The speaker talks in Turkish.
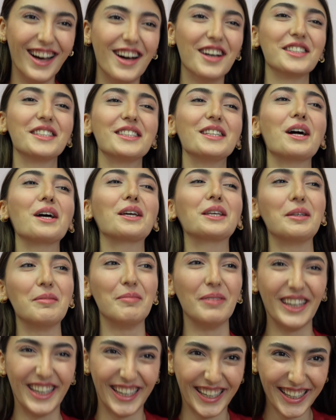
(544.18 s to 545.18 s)
aslan
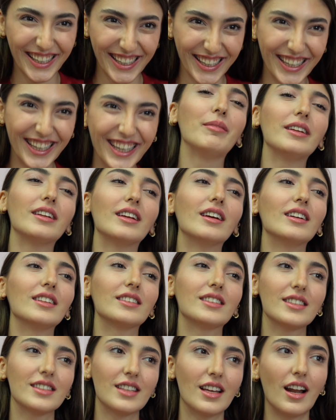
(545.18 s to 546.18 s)
gibi bir
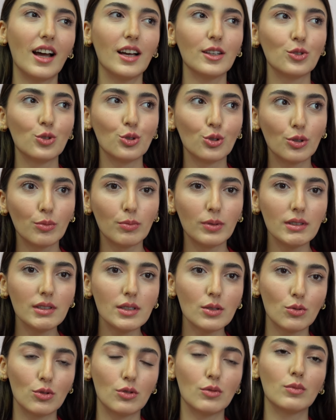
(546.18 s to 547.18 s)
Galatasaray. Çünkü
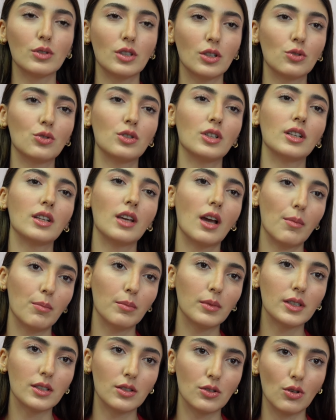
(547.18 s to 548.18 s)
biz üstümüze düşeni
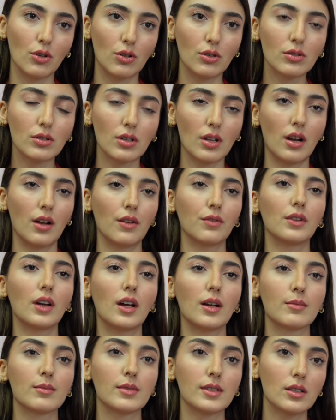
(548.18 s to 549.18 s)
yapmak istiyoruz.
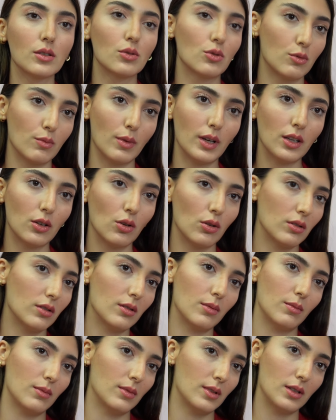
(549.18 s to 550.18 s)
Taraftarımızı üzmek,
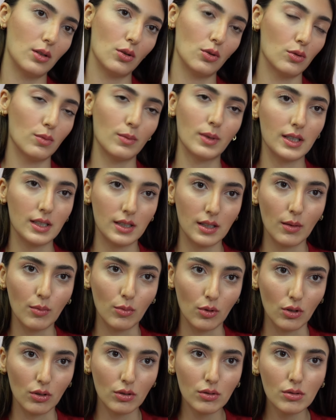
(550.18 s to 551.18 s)
yönetimimizi de üzmek
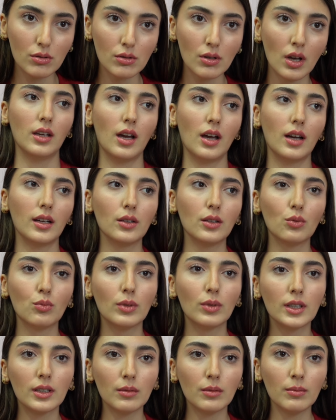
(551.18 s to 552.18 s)
istemiyoruz. Yani
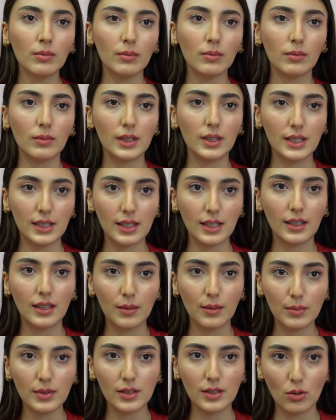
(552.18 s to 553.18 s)
umarım
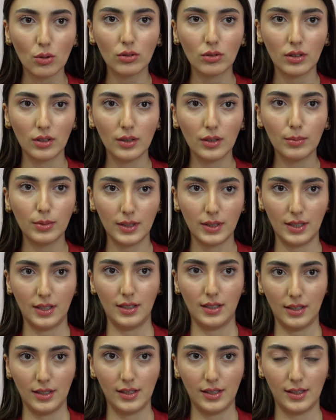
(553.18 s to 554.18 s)
istediğimiz noktada
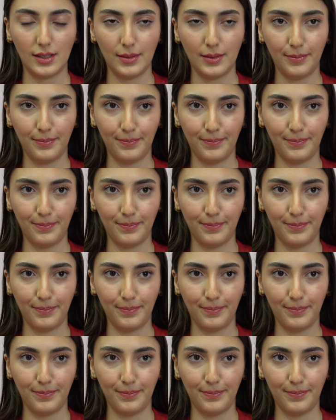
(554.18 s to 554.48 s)
bitiririz.